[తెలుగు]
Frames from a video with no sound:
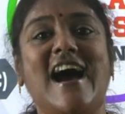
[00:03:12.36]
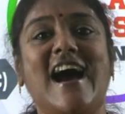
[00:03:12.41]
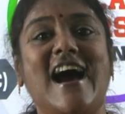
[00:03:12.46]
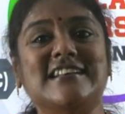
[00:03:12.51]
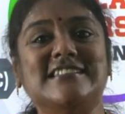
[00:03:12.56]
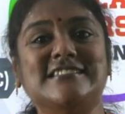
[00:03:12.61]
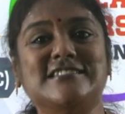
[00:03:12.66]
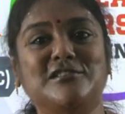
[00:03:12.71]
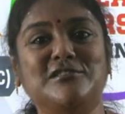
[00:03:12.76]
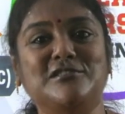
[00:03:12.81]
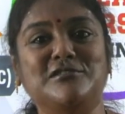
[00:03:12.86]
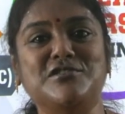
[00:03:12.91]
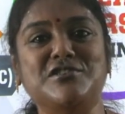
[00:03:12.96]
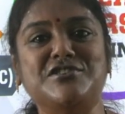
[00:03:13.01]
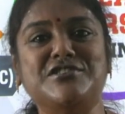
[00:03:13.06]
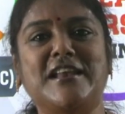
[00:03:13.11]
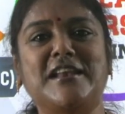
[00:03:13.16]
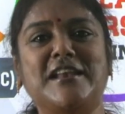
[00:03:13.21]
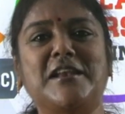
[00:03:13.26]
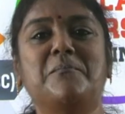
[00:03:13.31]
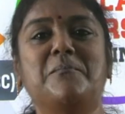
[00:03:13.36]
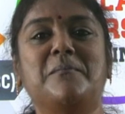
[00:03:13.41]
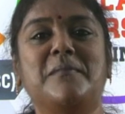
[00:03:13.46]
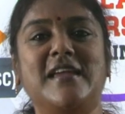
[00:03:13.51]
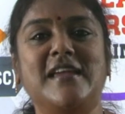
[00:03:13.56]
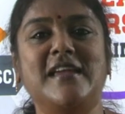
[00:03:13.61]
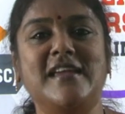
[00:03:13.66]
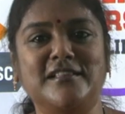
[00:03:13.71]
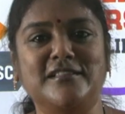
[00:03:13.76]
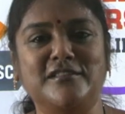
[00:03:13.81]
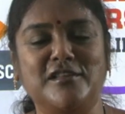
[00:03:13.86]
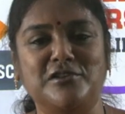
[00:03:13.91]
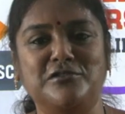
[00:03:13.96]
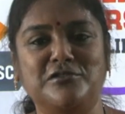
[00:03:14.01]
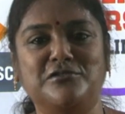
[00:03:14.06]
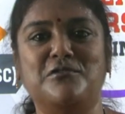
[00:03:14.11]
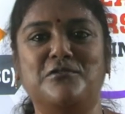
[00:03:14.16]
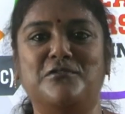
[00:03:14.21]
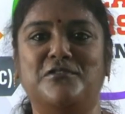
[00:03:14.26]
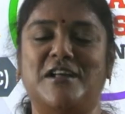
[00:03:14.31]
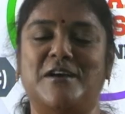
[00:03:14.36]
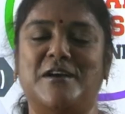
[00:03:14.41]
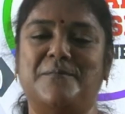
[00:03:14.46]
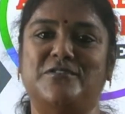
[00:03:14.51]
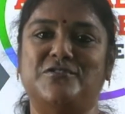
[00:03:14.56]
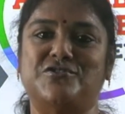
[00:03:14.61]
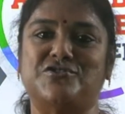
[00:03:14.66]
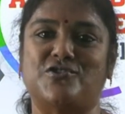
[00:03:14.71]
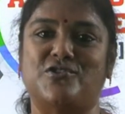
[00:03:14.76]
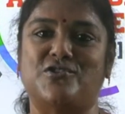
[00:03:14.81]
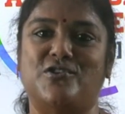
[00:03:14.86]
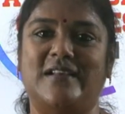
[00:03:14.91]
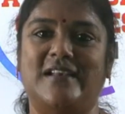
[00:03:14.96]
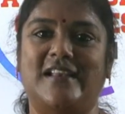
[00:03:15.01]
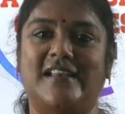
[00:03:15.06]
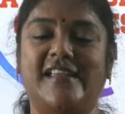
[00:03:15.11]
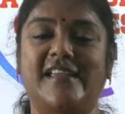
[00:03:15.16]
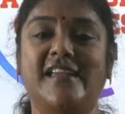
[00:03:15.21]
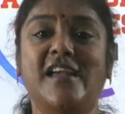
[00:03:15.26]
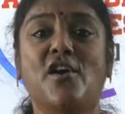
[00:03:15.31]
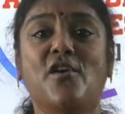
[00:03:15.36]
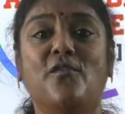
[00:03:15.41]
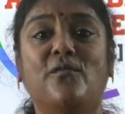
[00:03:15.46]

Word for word: ఆ సంతోషాన్ని మీ అందరితో కూడా పంచుకోవాలని